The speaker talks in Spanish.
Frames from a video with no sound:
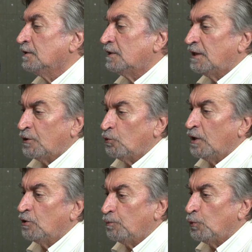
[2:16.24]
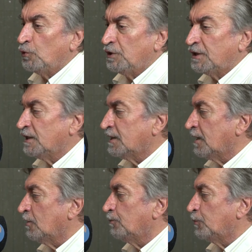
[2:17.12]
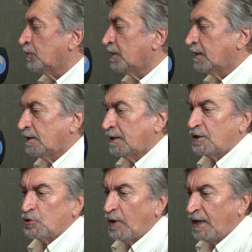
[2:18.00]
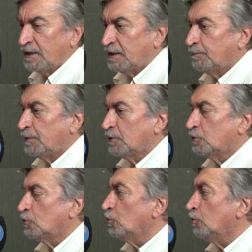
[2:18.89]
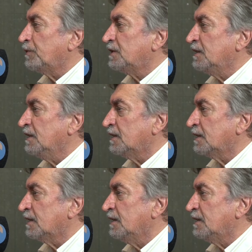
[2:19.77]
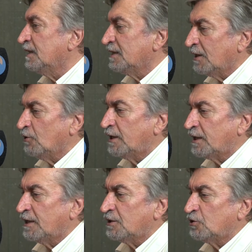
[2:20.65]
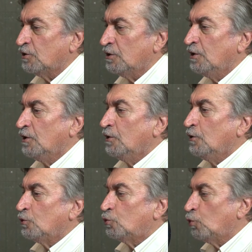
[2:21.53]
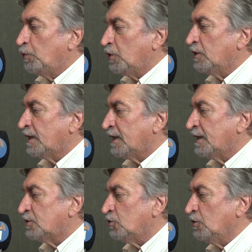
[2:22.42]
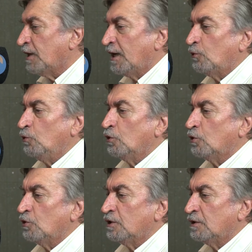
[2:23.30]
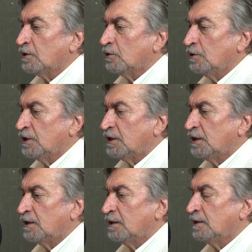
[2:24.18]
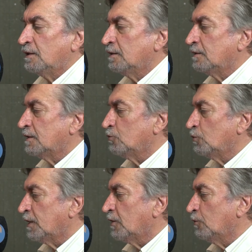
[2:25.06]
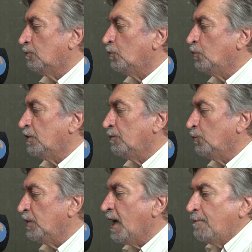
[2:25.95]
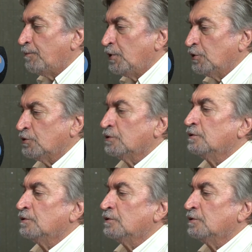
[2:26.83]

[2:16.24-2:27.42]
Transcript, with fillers: de la Rúa no pudo intentarlo porque cayó antes, pero todos los presidentes que intentaron la reelección tuvieron la reelección, algunos con, este, resultados muy, muy amplios,